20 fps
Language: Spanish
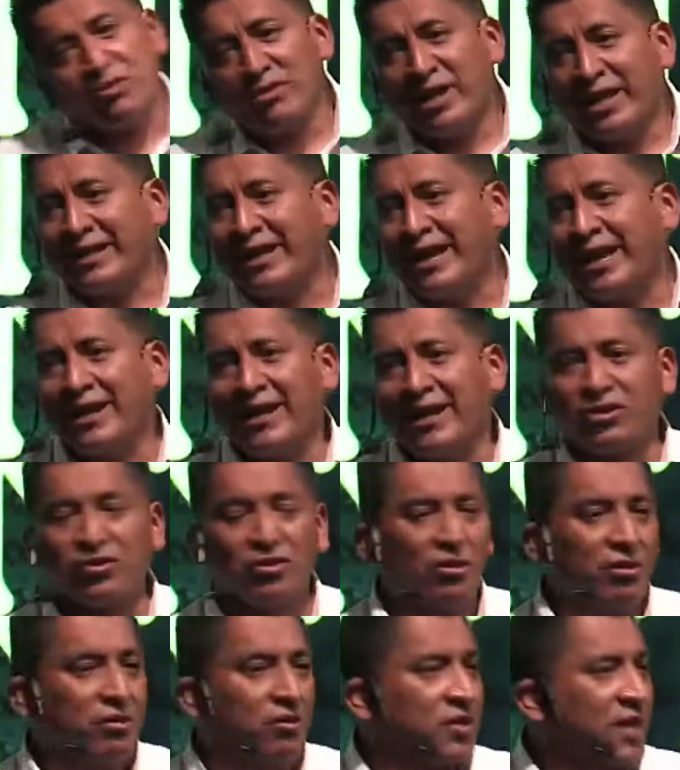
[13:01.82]
una carga
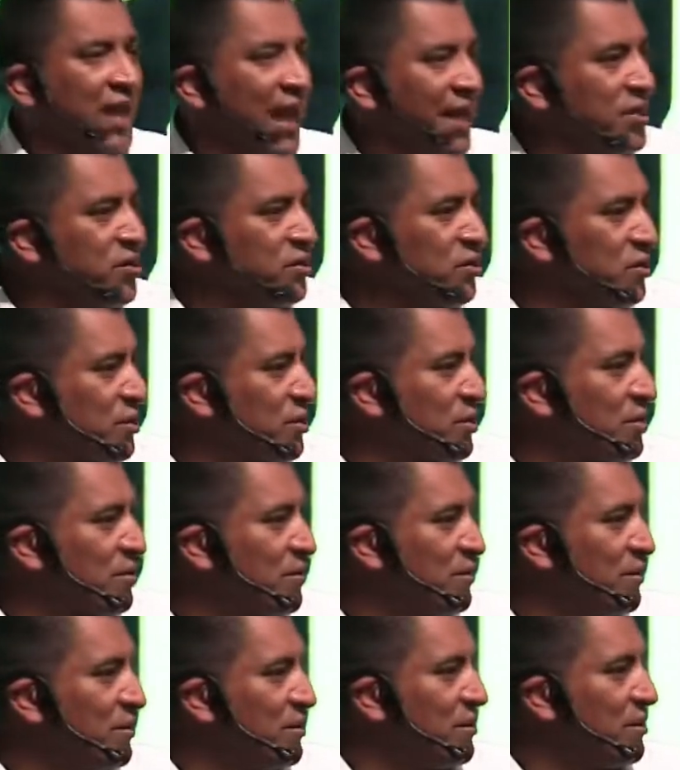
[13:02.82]
todos los años.
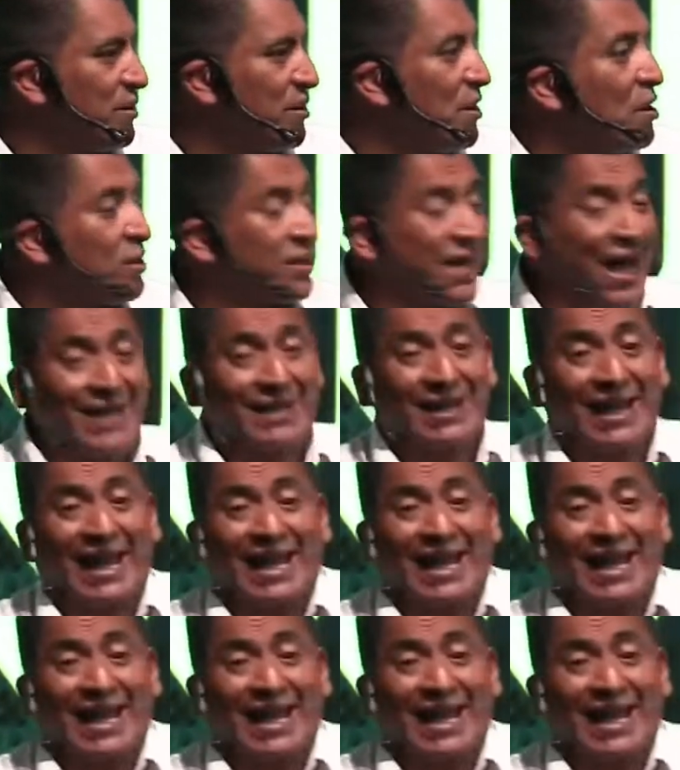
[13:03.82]
O sea,